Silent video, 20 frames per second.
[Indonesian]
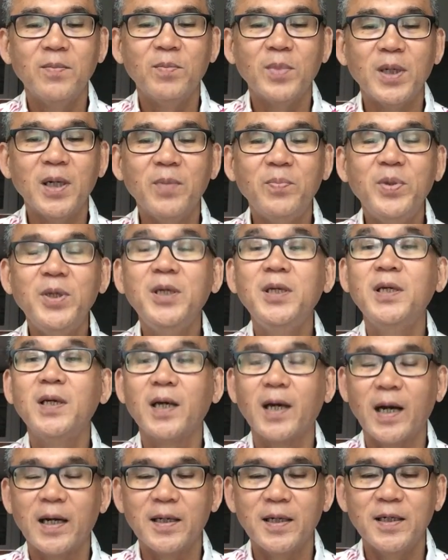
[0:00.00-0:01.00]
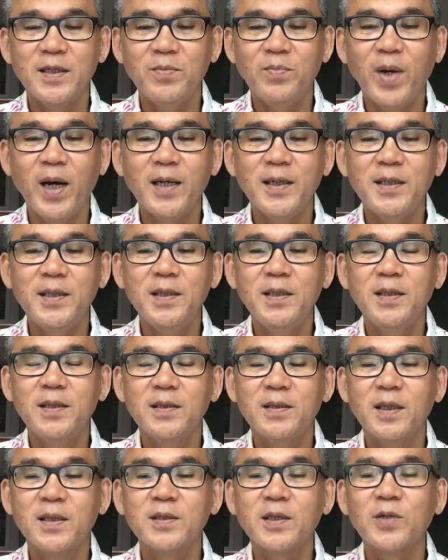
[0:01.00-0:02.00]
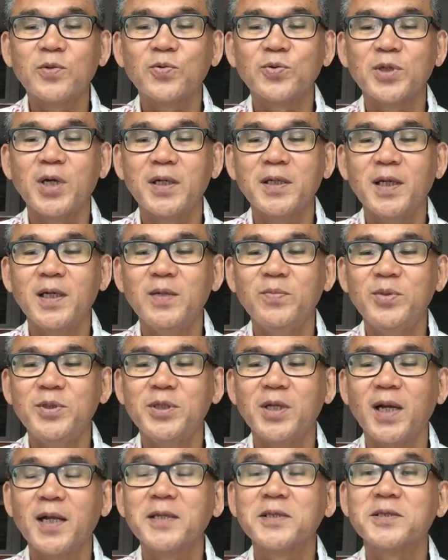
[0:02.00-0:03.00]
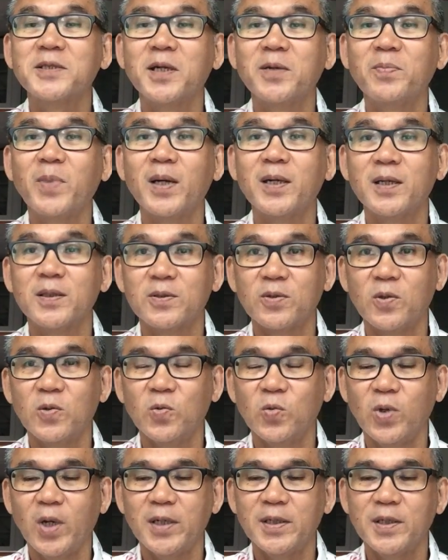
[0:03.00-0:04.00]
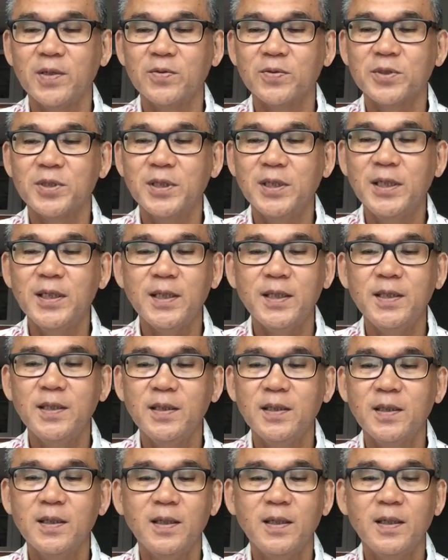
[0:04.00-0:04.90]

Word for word: melebihi yang ada di Bali, dan tentu saja lebih jelas daripada Trowulan itu sendiri,